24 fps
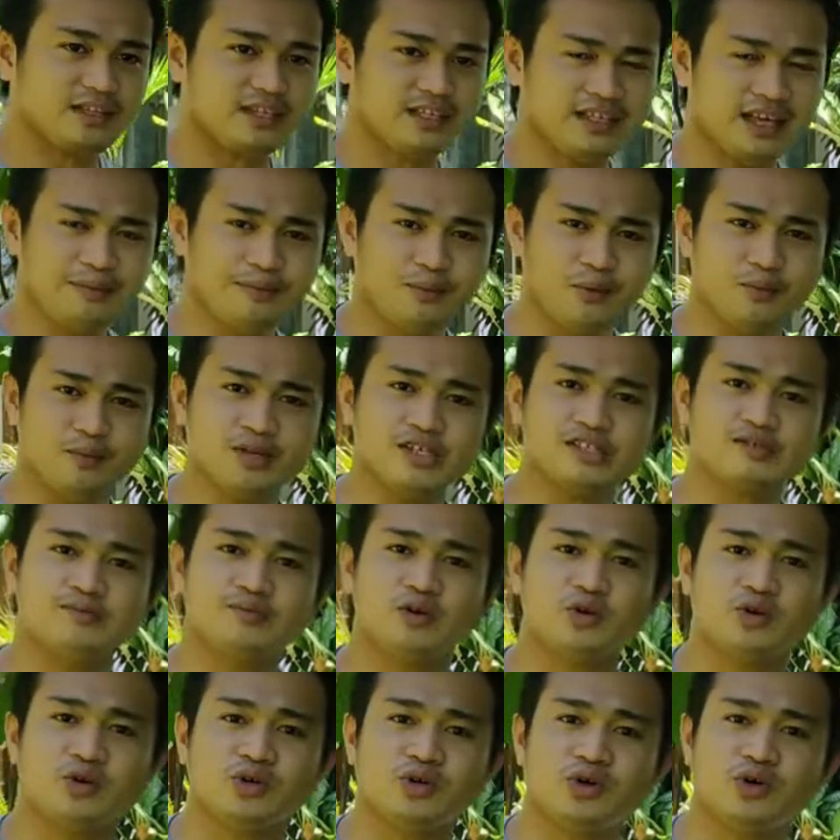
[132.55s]
yan po
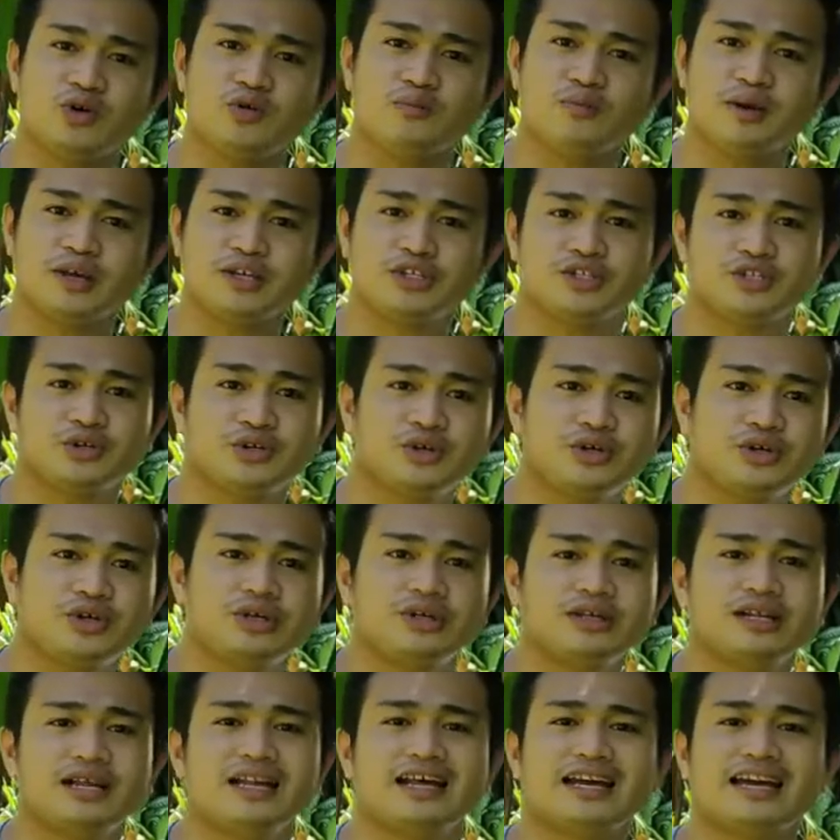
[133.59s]
mismo yung picture
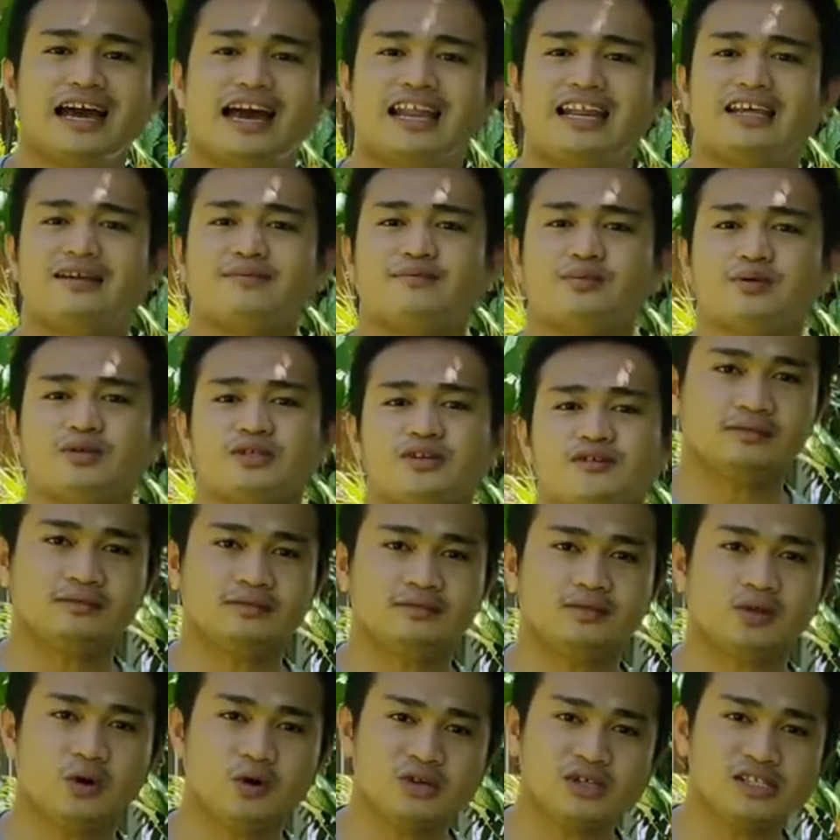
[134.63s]
na nanggaling po sa,
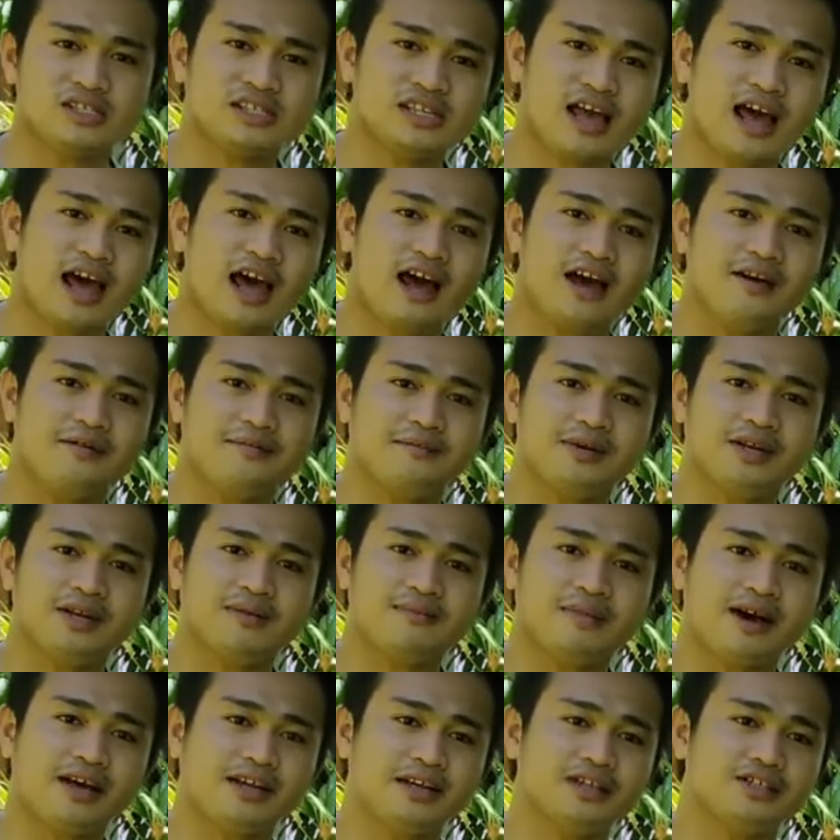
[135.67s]
doon sa
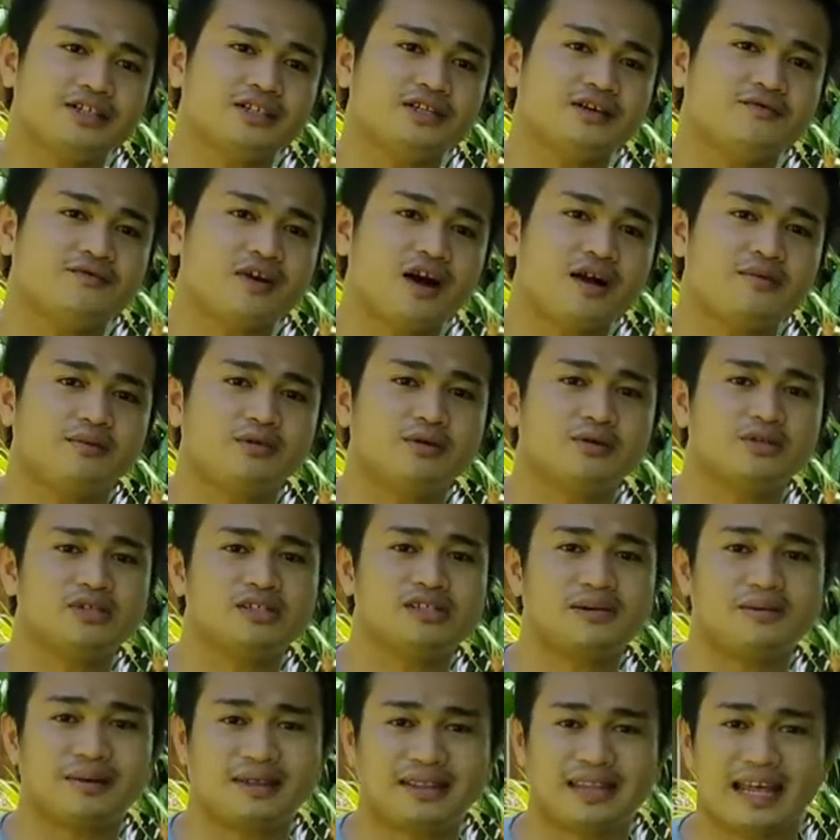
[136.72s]
minamanage na farm doon
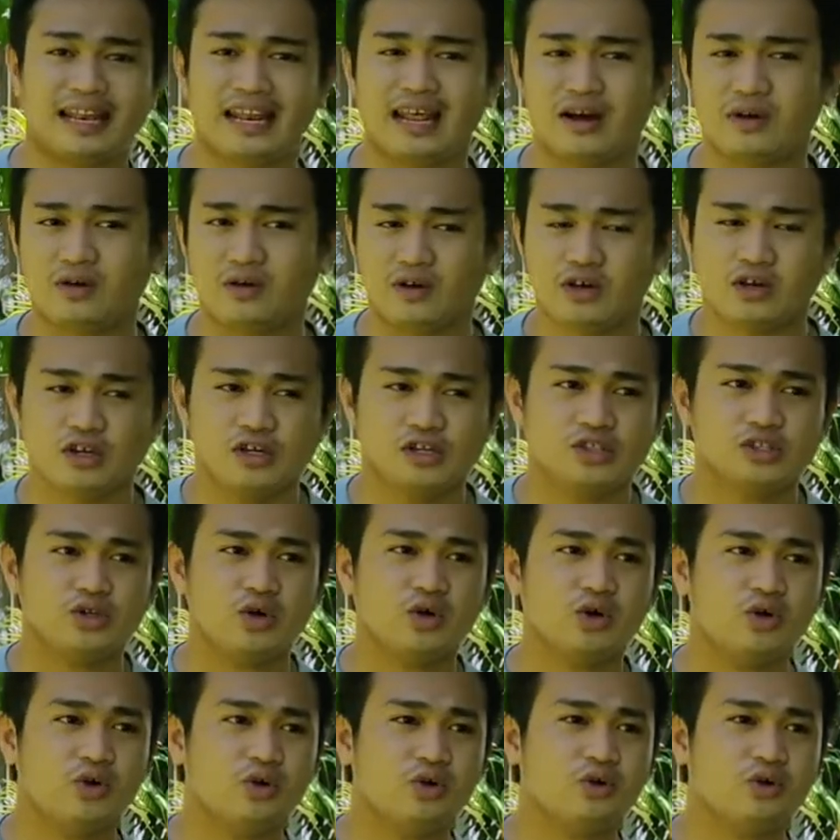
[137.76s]
sa Mindanao.
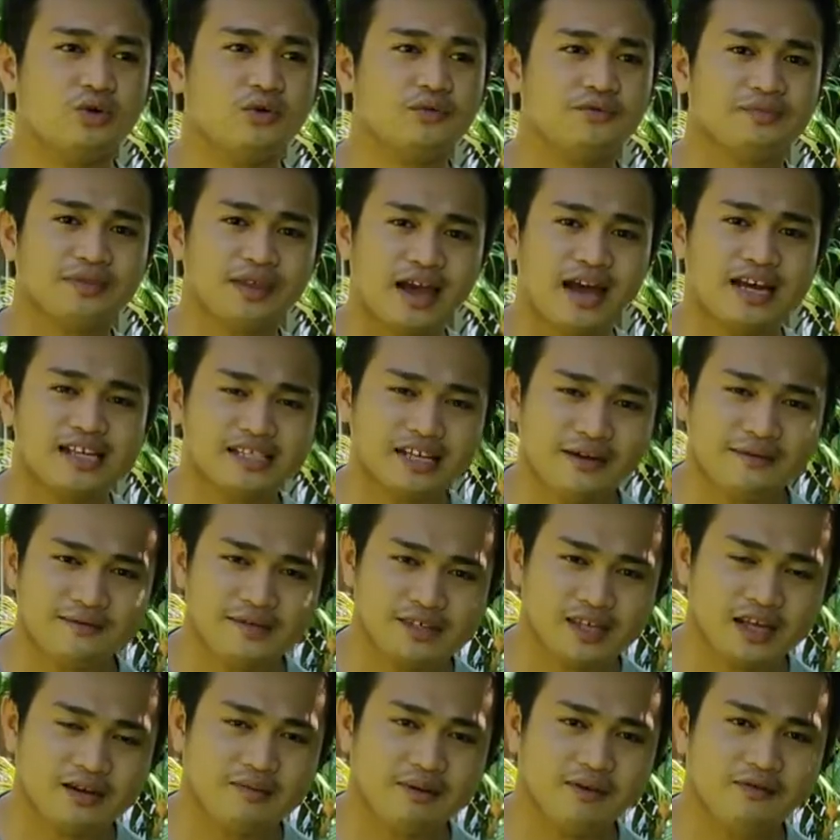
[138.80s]
So, as I've
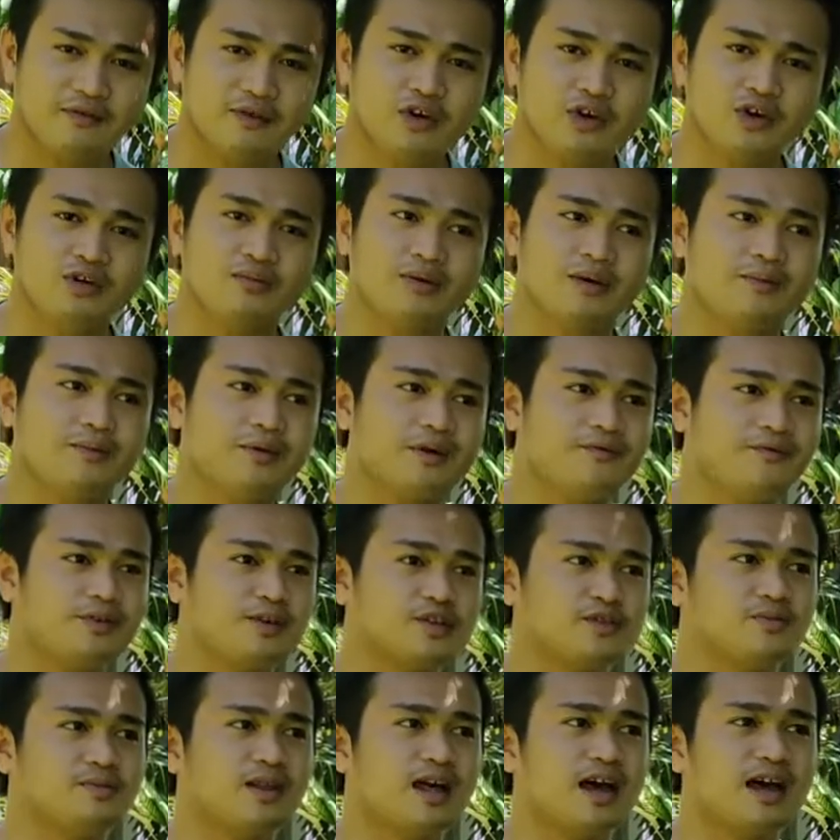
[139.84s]
said before on my
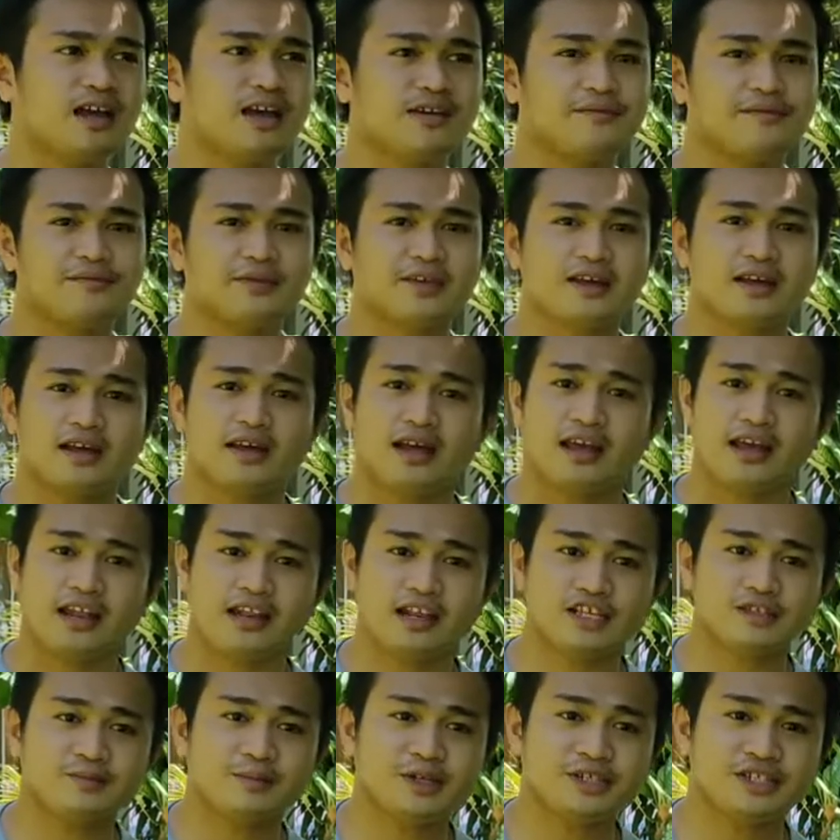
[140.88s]
previous vlog,
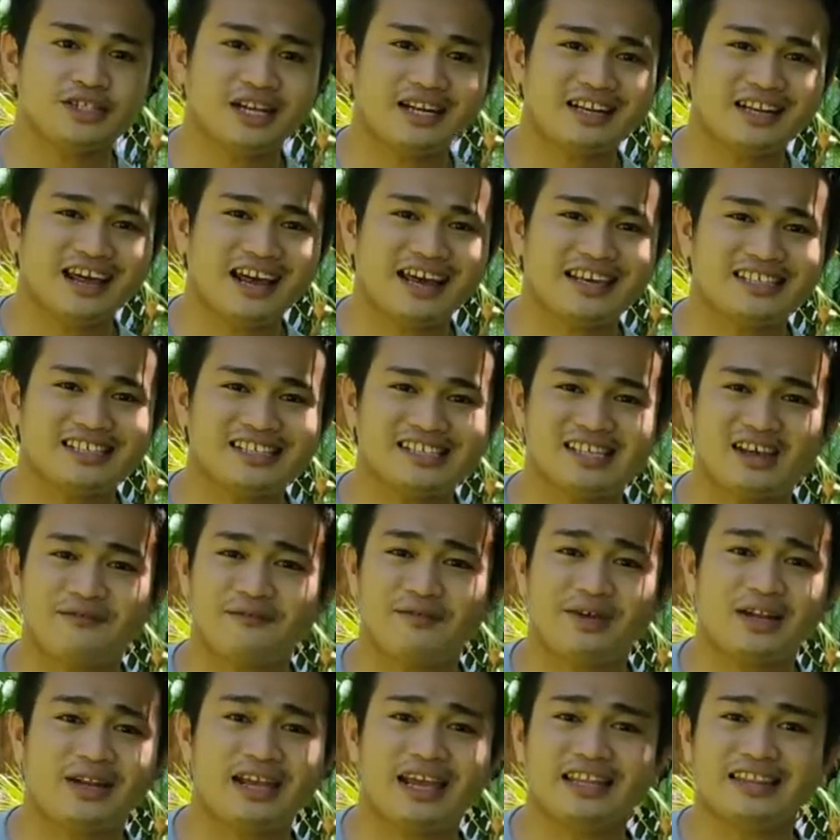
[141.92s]
LS Merchandise is
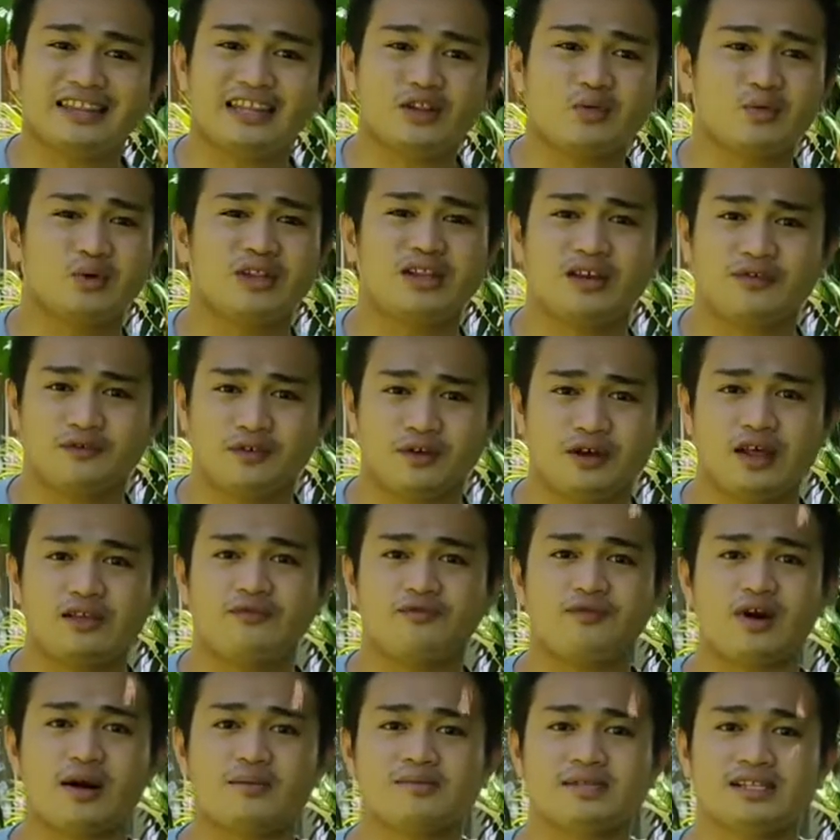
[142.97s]
affiliated with different
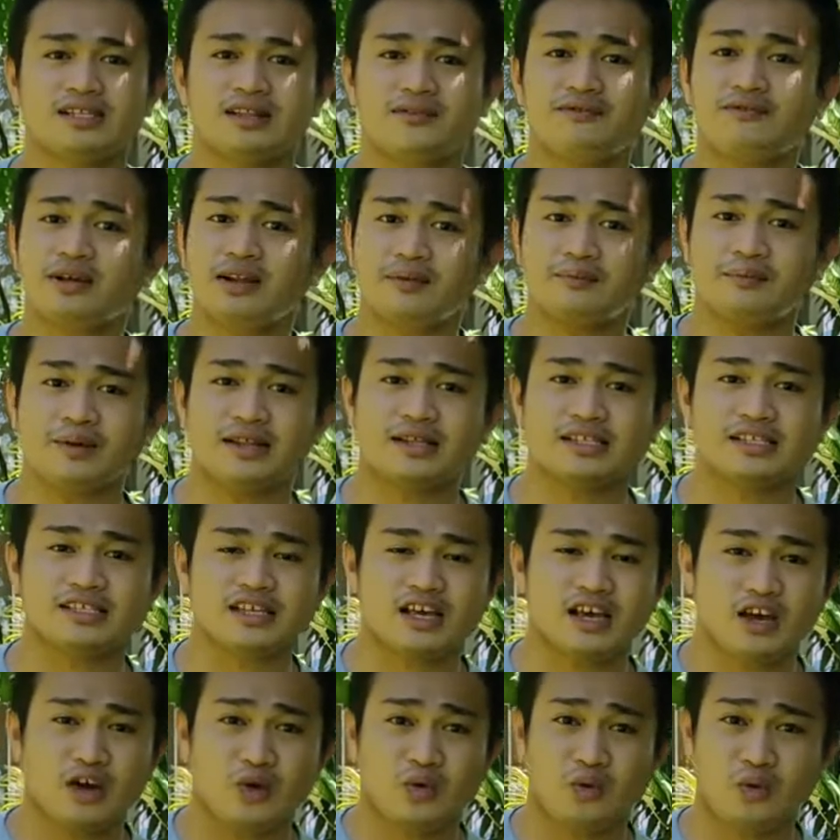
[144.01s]
farms in the Philippines.
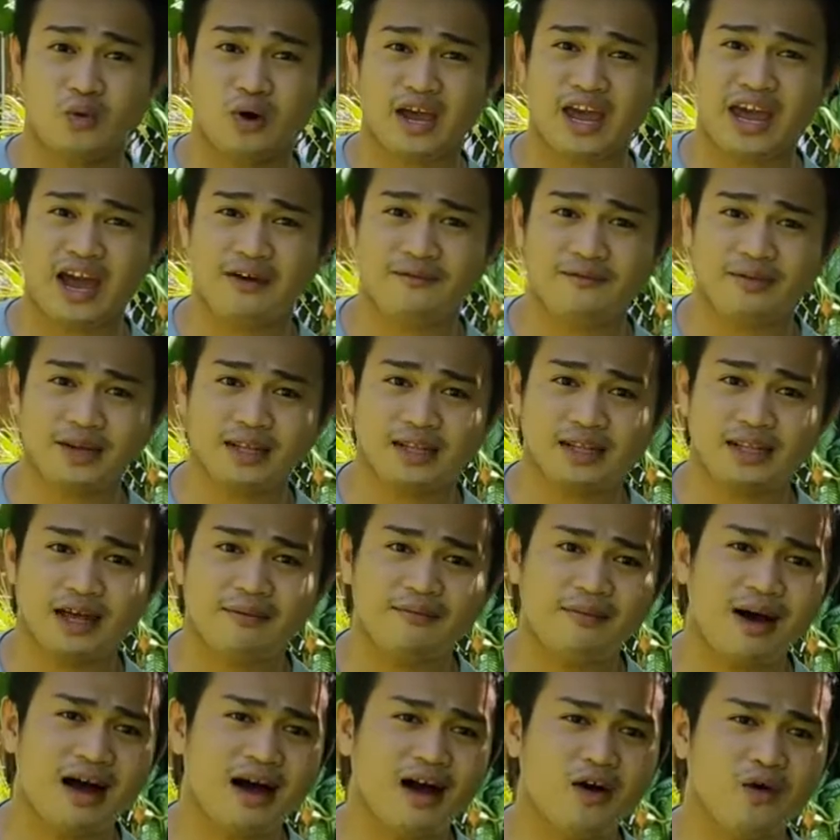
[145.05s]
We have in
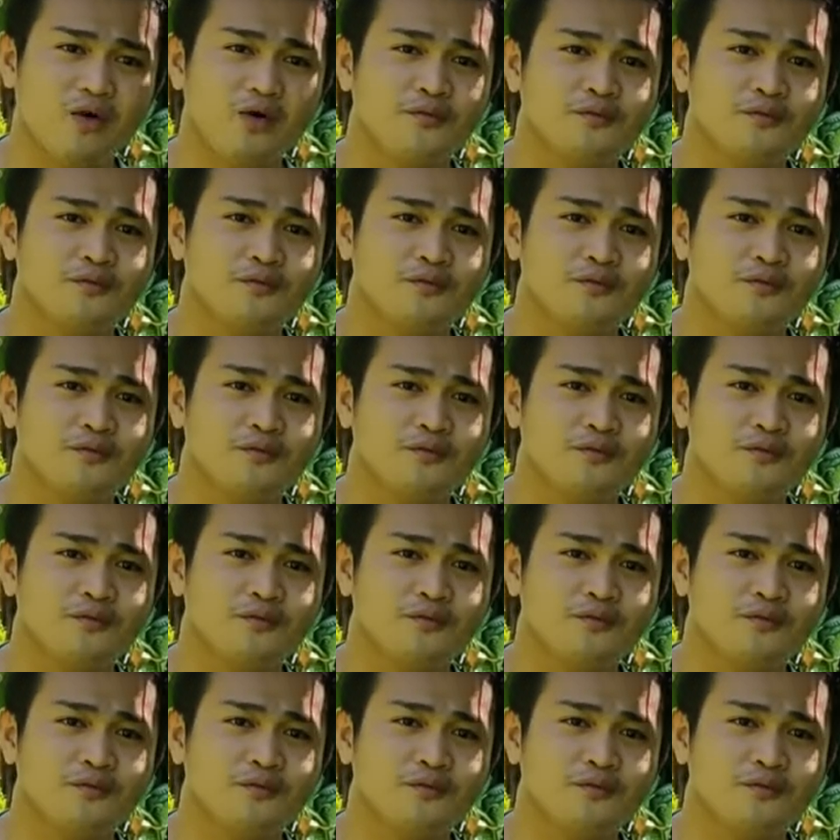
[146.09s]
Davao,